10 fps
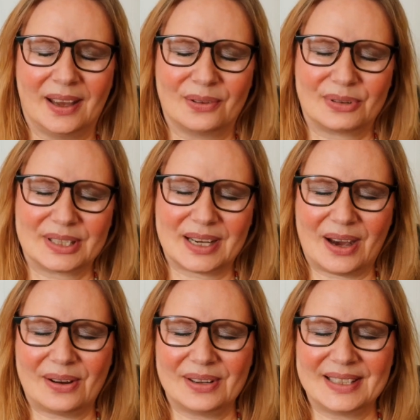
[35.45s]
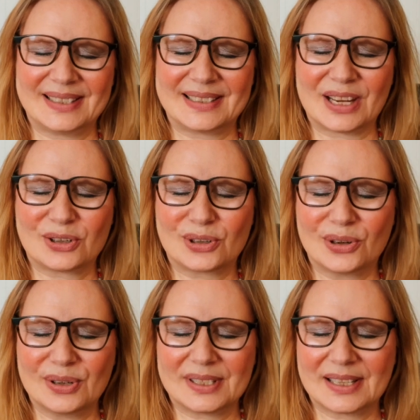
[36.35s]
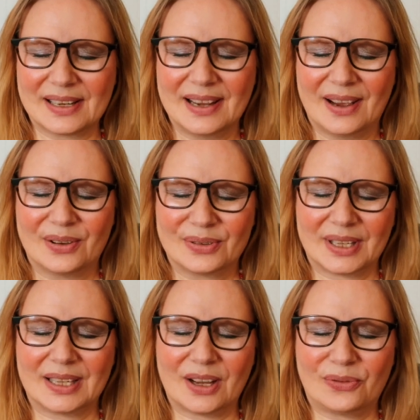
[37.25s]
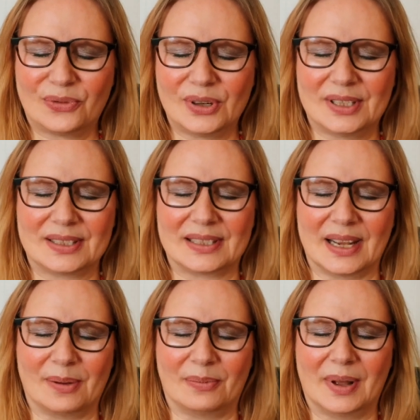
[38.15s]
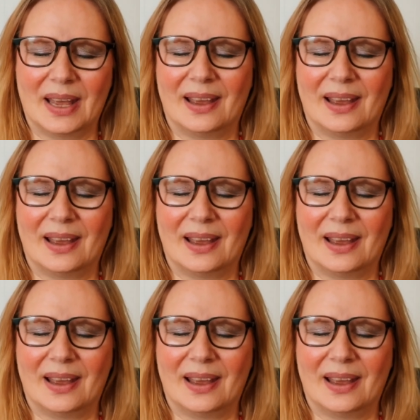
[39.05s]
Vertrauen ist der Schlüssel für ein erfülltes Leben.